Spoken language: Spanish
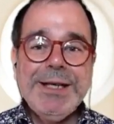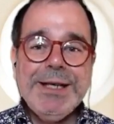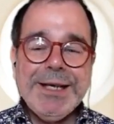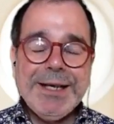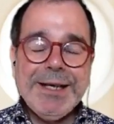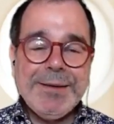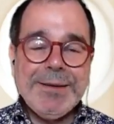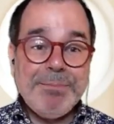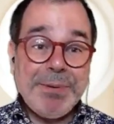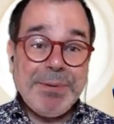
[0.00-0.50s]

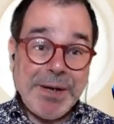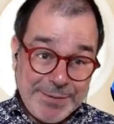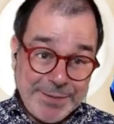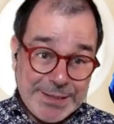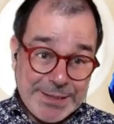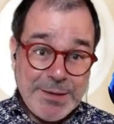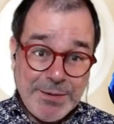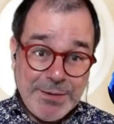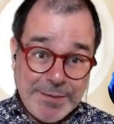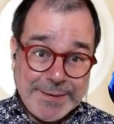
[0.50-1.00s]

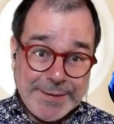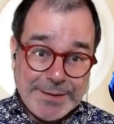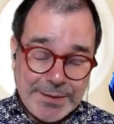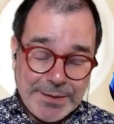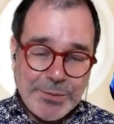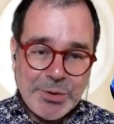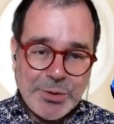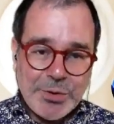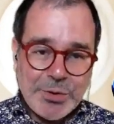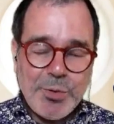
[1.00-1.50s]
previsiblemente
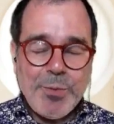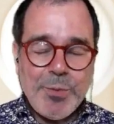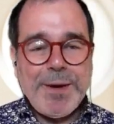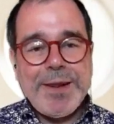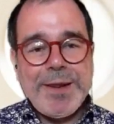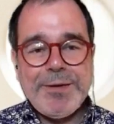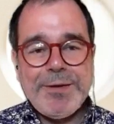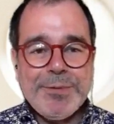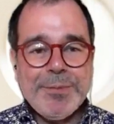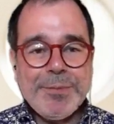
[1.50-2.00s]
muy
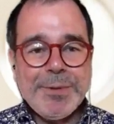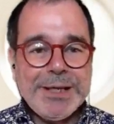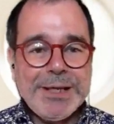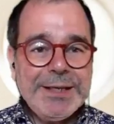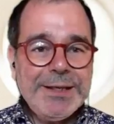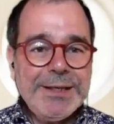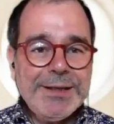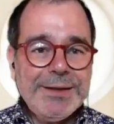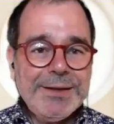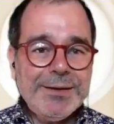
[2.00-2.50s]
ocupado
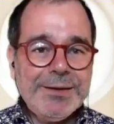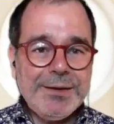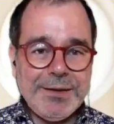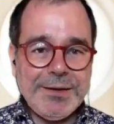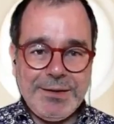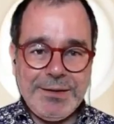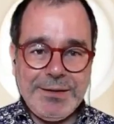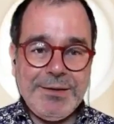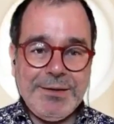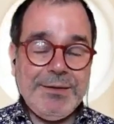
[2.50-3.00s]
y
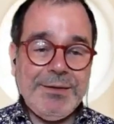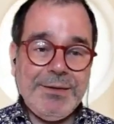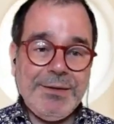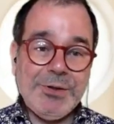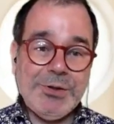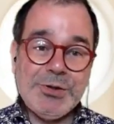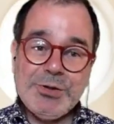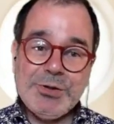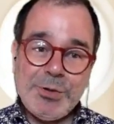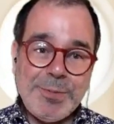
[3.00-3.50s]
eh,
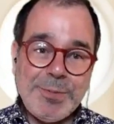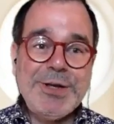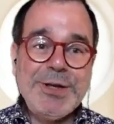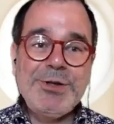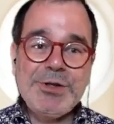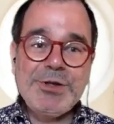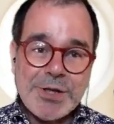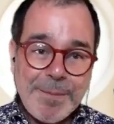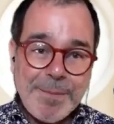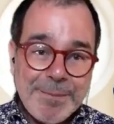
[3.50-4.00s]
los domingos
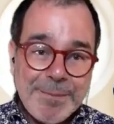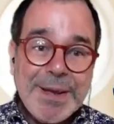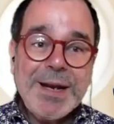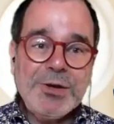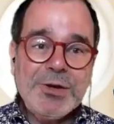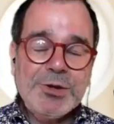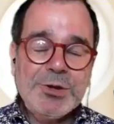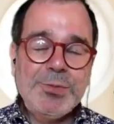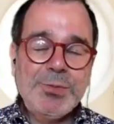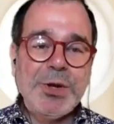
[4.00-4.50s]
también
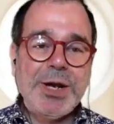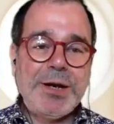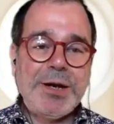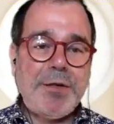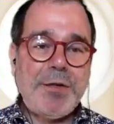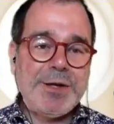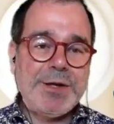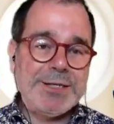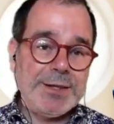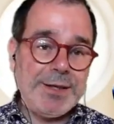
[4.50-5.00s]
los voy a
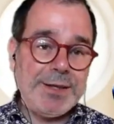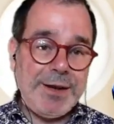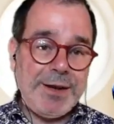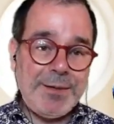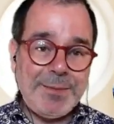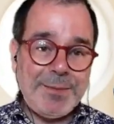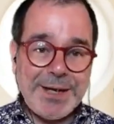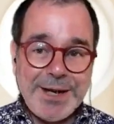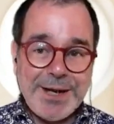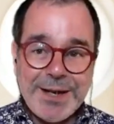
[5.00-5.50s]
necesitar de
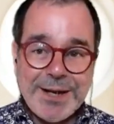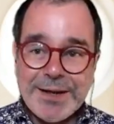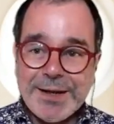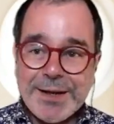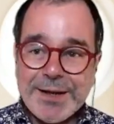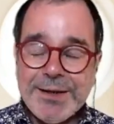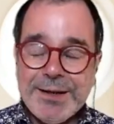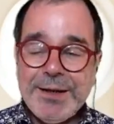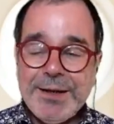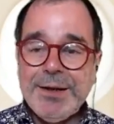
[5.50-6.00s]
manera
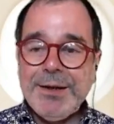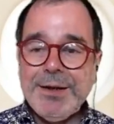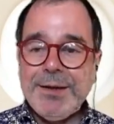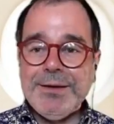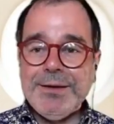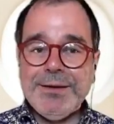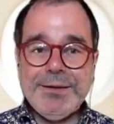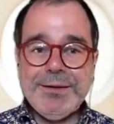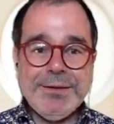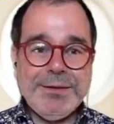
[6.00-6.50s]
que
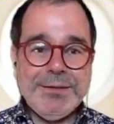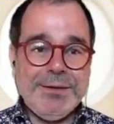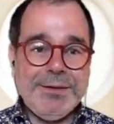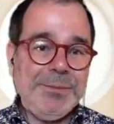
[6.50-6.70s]
eh,